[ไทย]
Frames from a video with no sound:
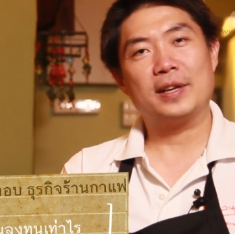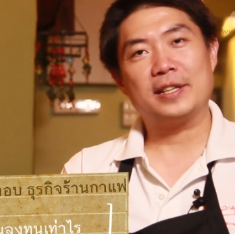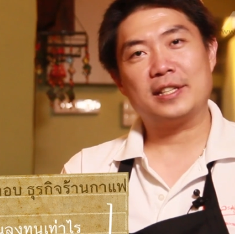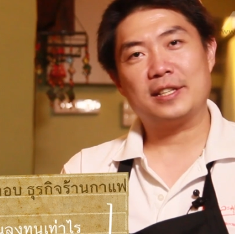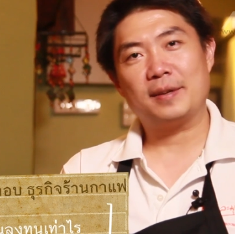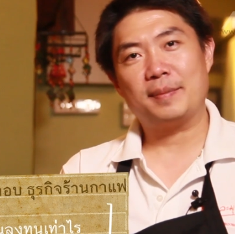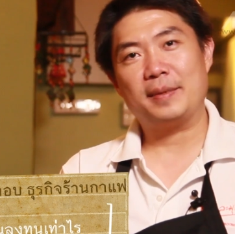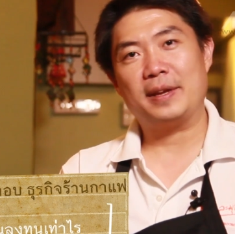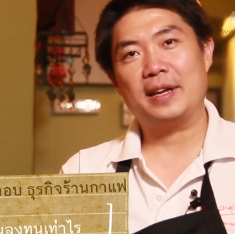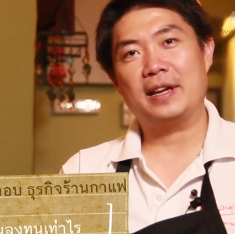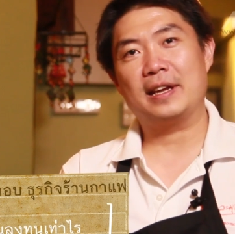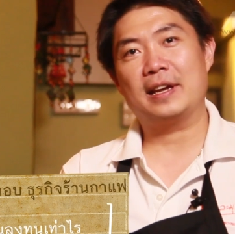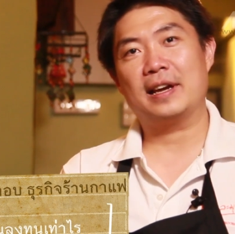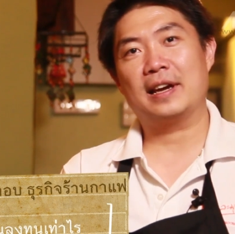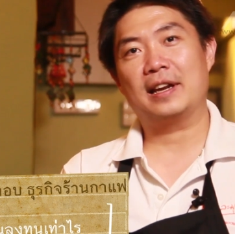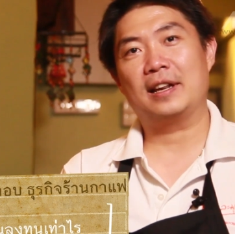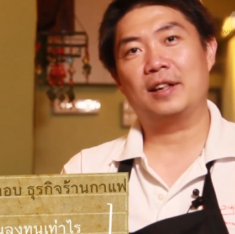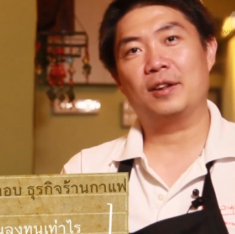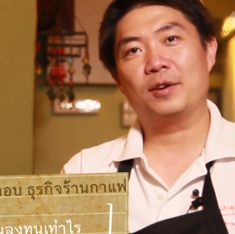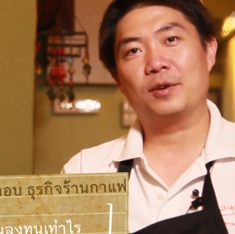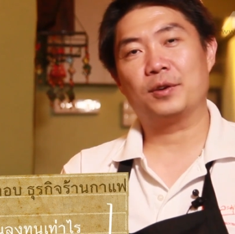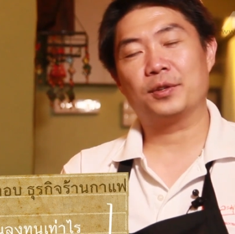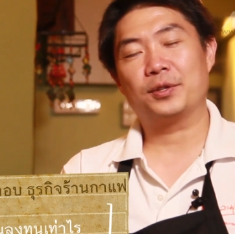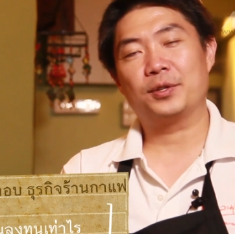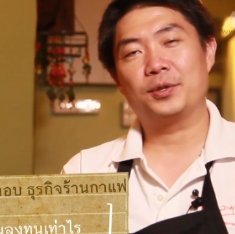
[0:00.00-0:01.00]
จะมีเงิน
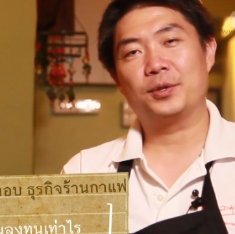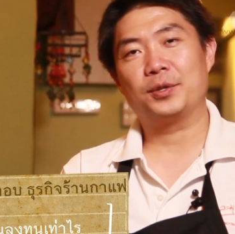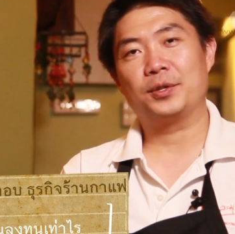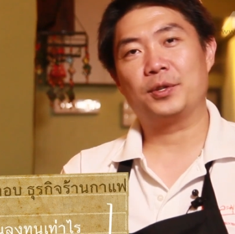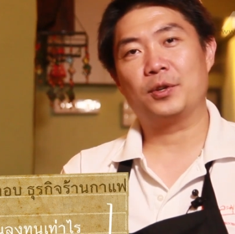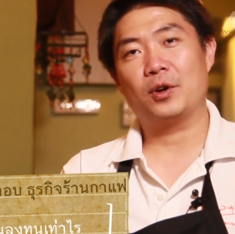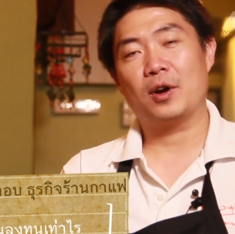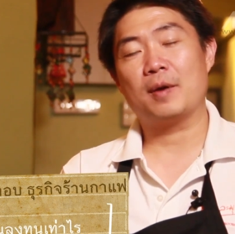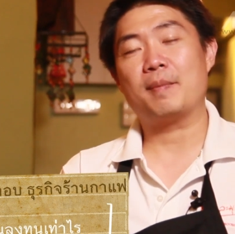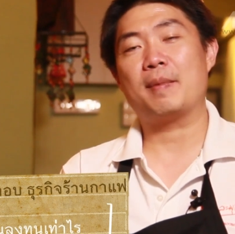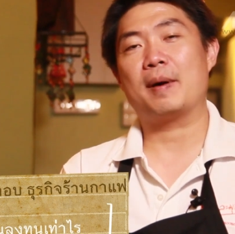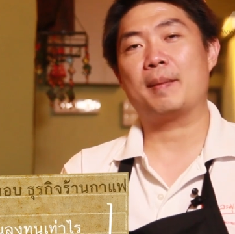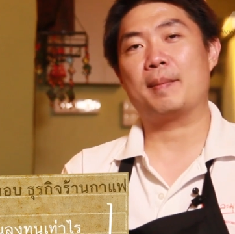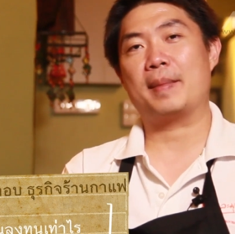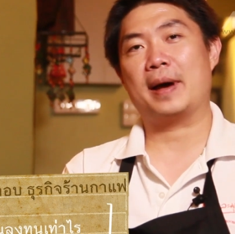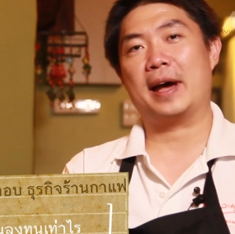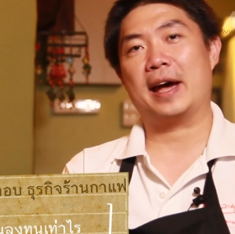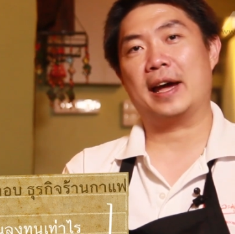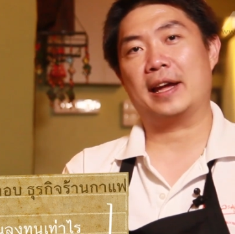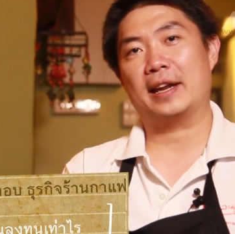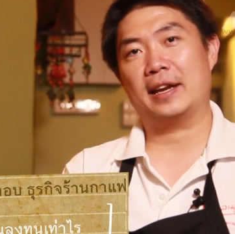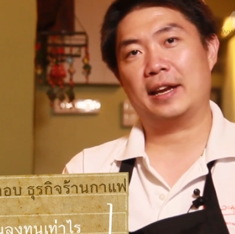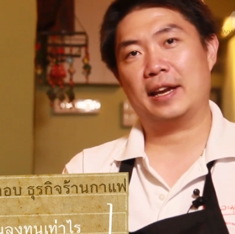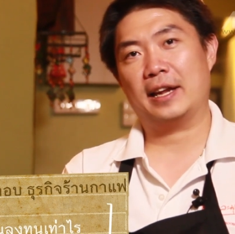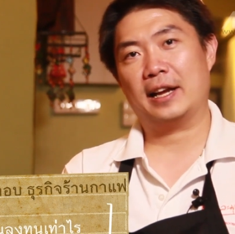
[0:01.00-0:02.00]
ลงทุนโดยประ
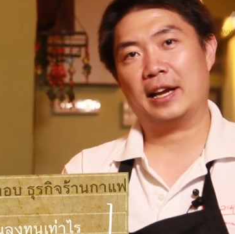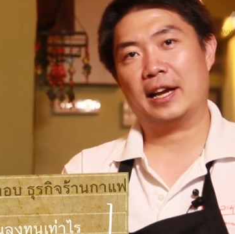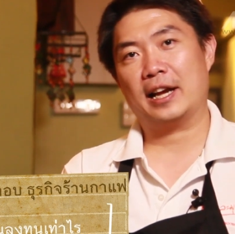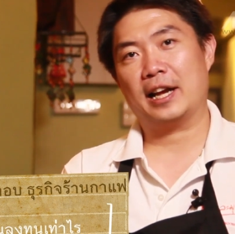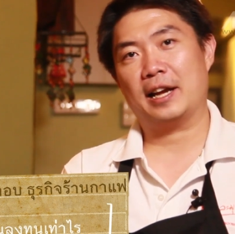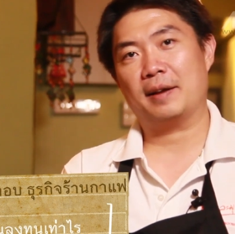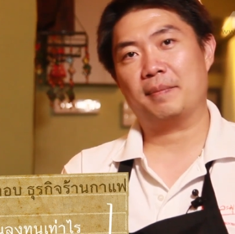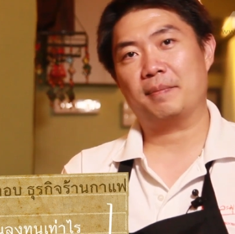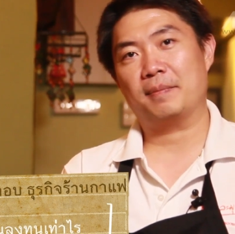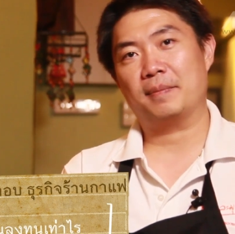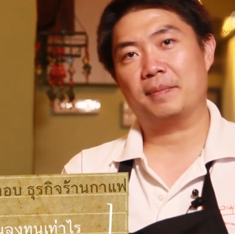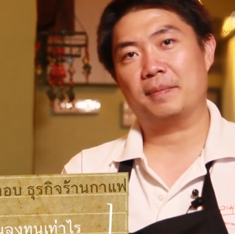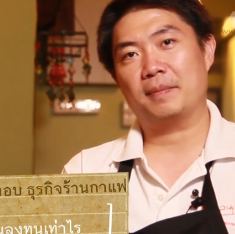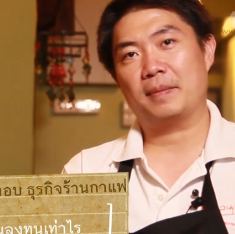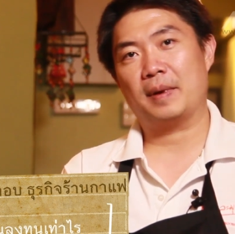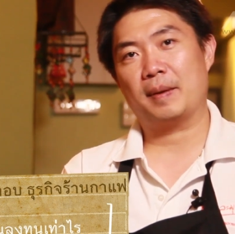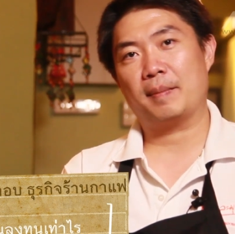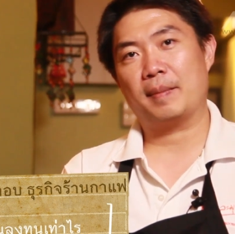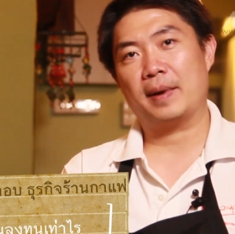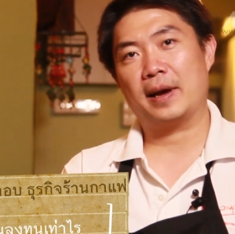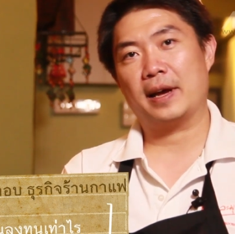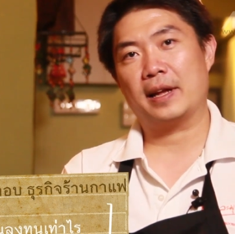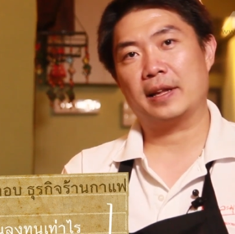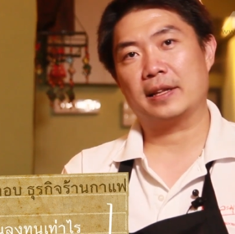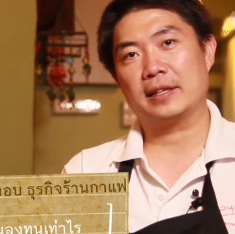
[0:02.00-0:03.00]
มาณนะครับป
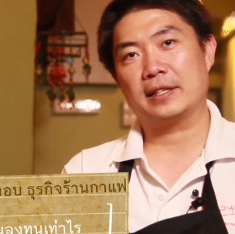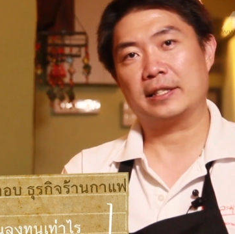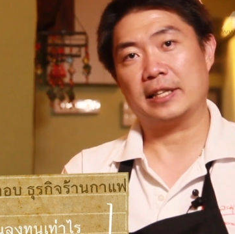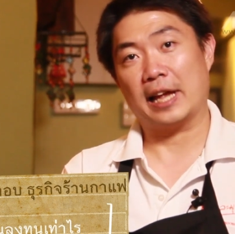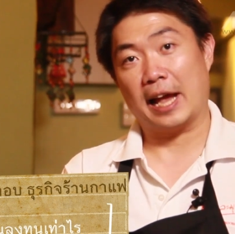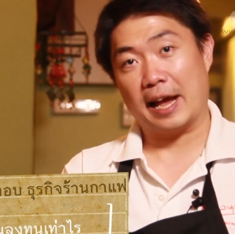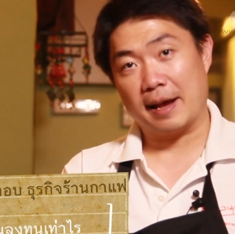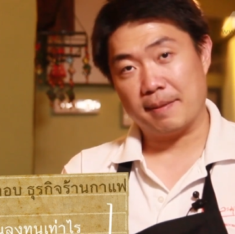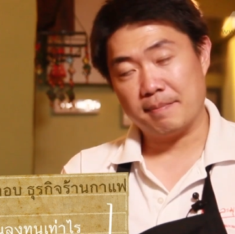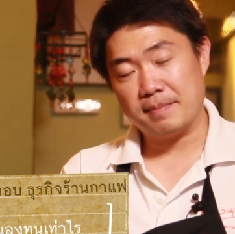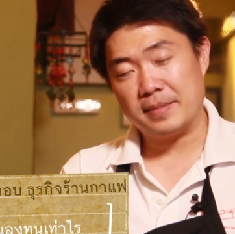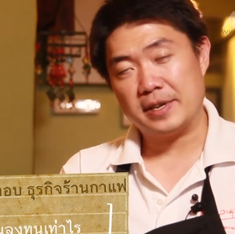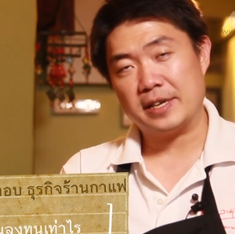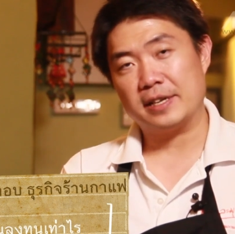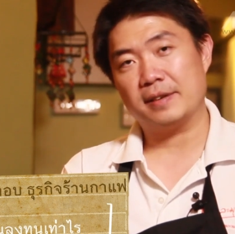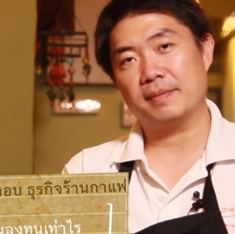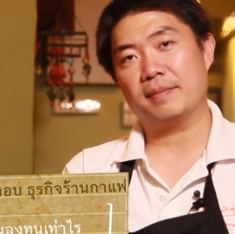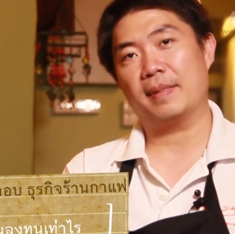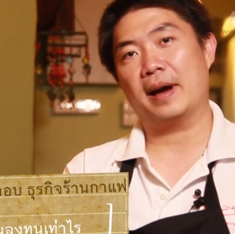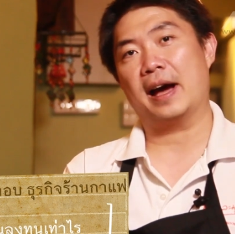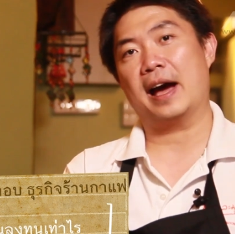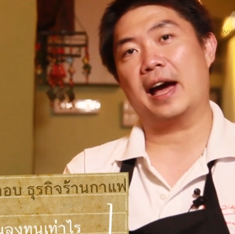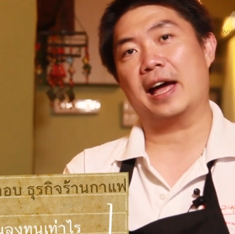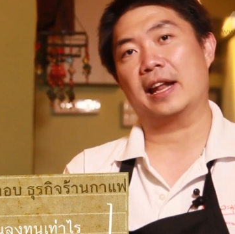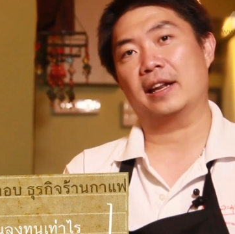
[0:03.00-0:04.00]
ระมาณ
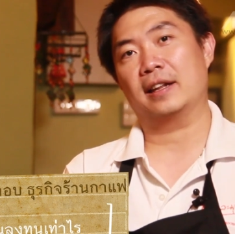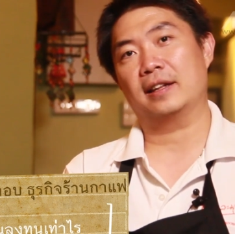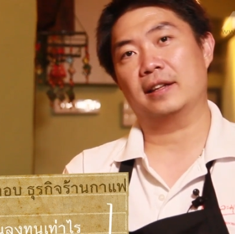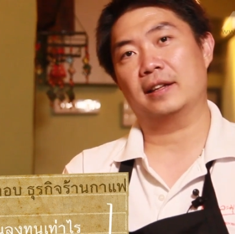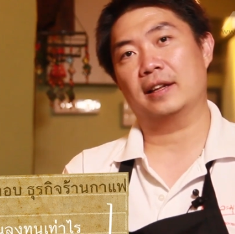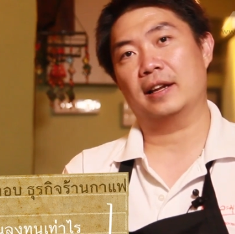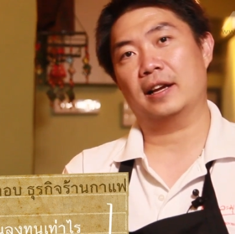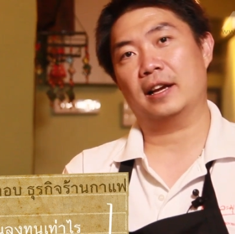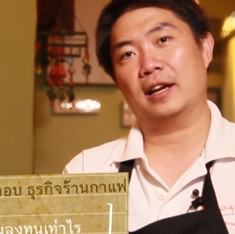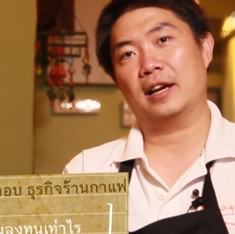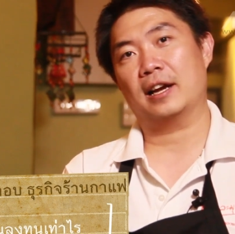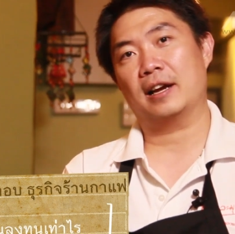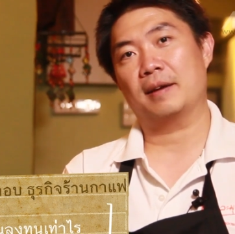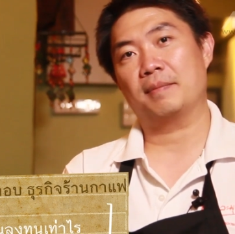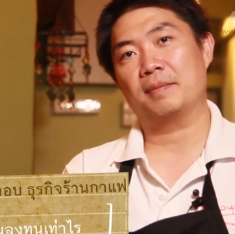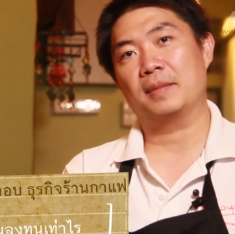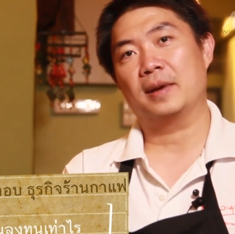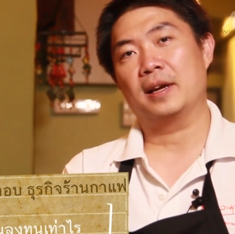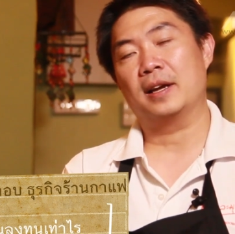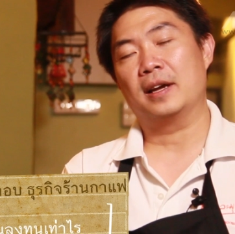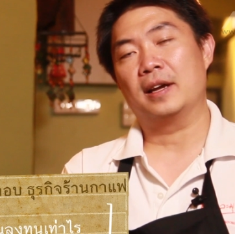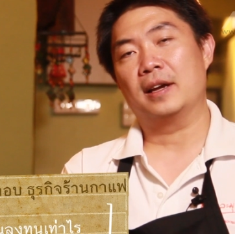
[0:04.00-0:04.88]
30,000บาทนะครับ